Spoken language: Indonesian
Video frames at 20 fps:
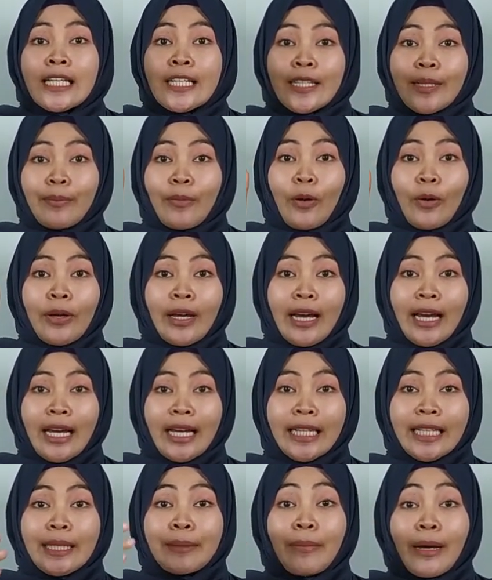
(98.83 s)

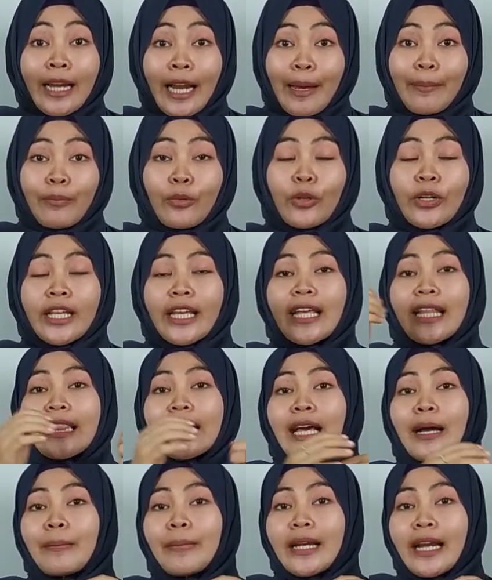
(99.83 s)
Semoga dimanapun
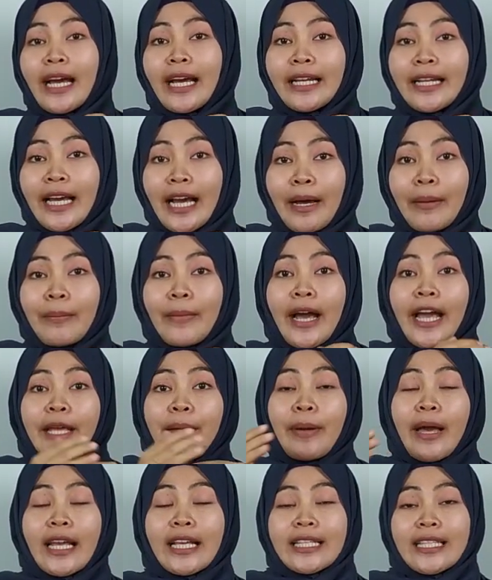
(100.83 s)
kita berada
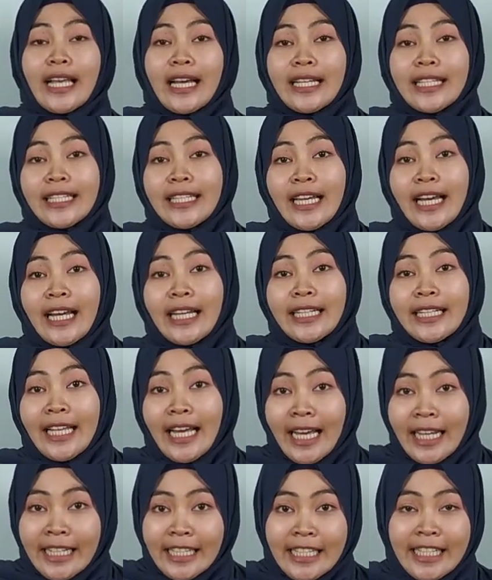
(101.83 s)
baik-baik saja
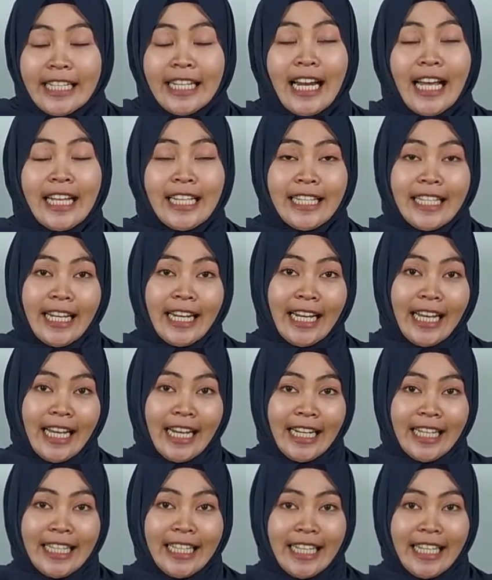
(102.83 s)
dan
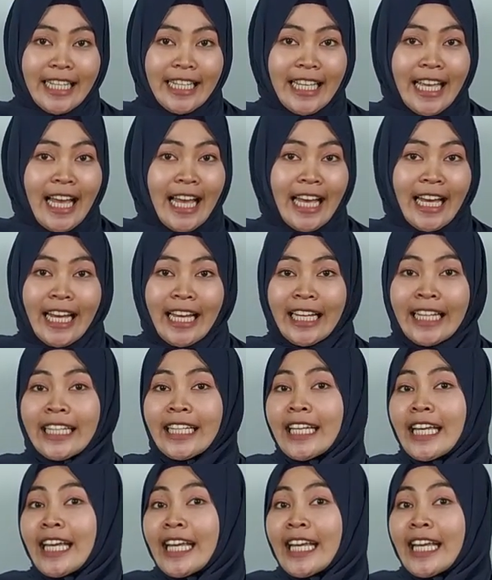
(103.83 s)
dilancarkan rizkinya.